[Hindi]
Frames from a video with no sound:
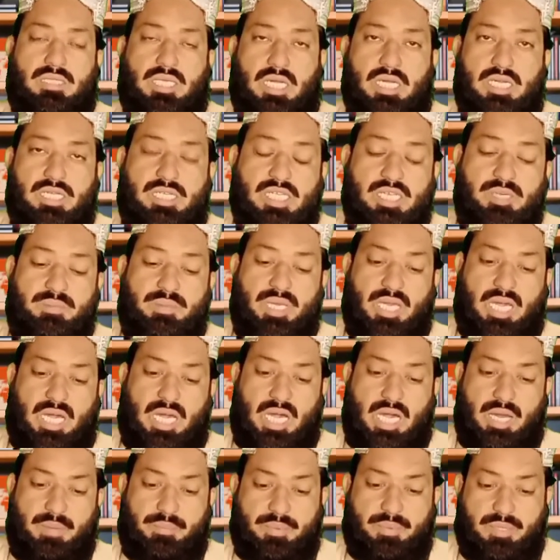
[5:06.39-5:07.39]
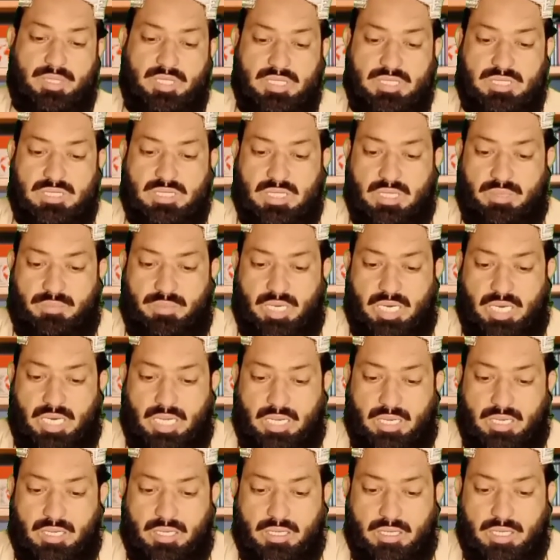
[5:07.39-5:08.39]
थर्टी में आप
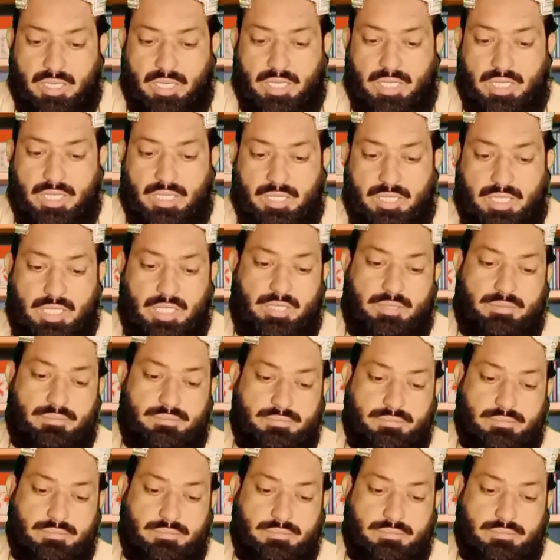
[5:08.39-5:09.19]
इस्तेमाल करेंगे